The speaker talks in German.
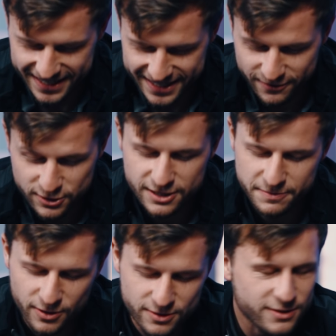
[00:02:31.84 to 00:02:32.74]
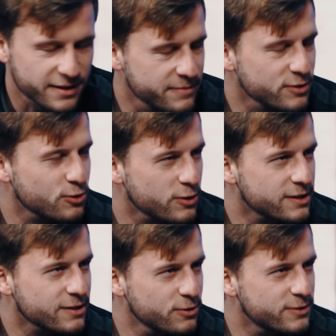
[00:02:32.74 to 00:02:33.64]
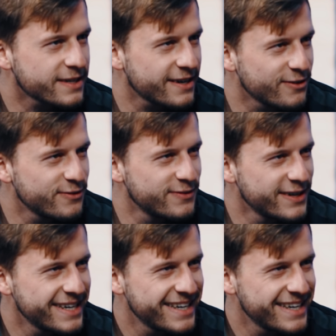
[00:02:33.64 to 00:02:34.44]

Ja, wollten sie mir auch noch so eine Motorradkutte kaufen.